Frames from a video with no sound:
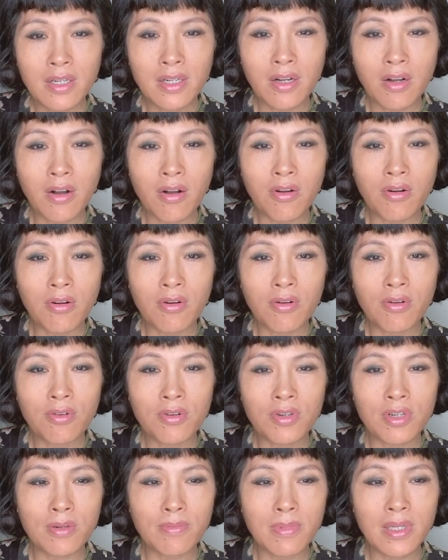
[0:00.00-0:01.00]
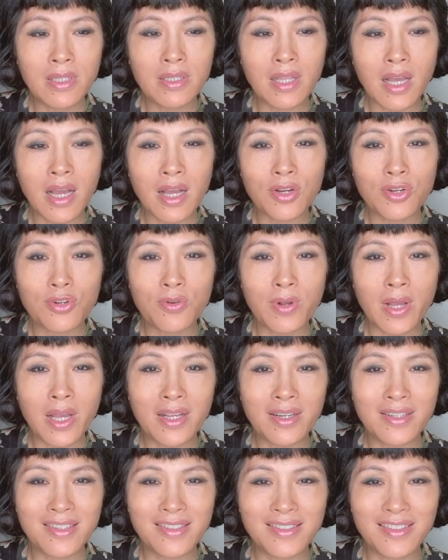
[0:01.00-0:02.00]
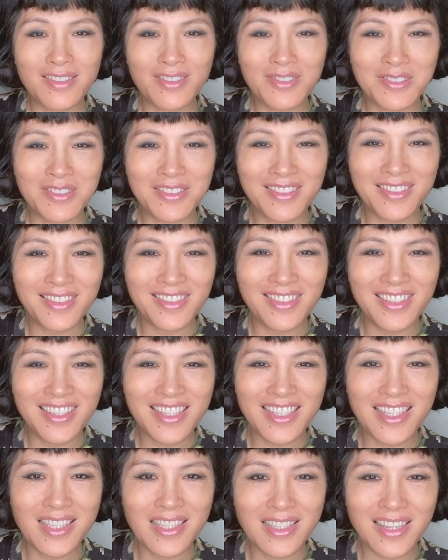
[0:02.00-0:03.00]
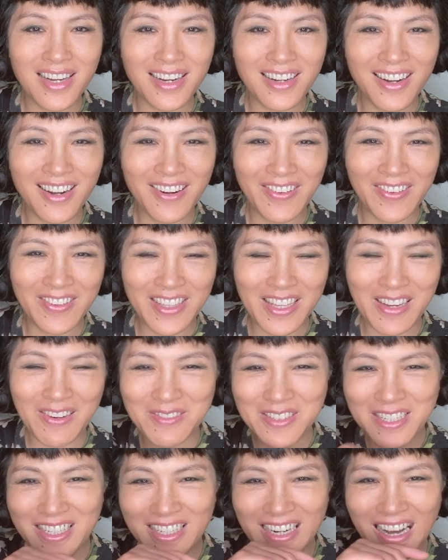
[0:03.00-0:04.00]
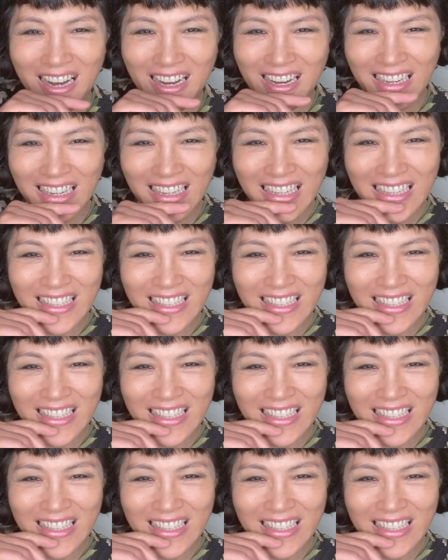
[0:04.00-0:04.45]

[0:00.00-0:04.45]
高什么大帅？是是，有有那新词儿，我都不知道。